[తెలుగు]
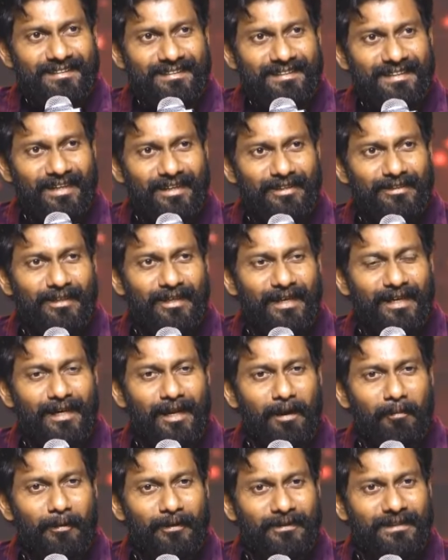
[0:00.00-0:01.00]
చిరంజీవి గారు
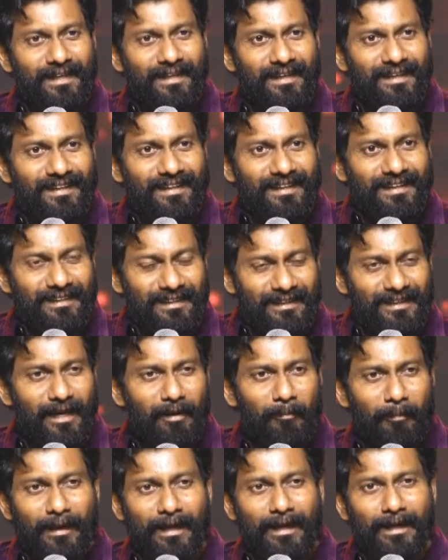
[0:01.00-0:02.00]
లేకపోతే ఈ నా
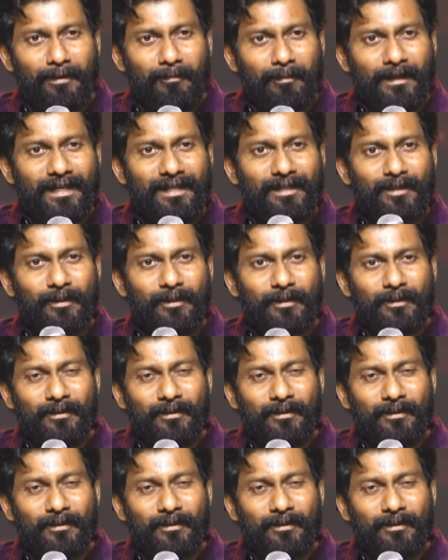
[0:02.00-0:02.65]
ప్రయాణం లేదు